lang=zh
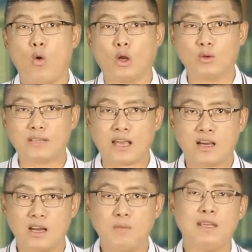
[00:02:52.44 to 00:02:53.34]
活动在
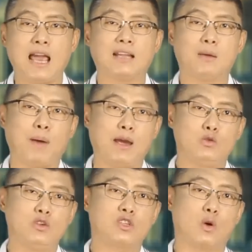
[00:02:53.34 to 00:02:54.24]
克里米亚的白
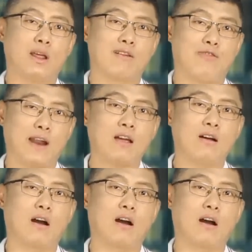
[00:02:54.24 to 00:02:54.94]
军首领弗兰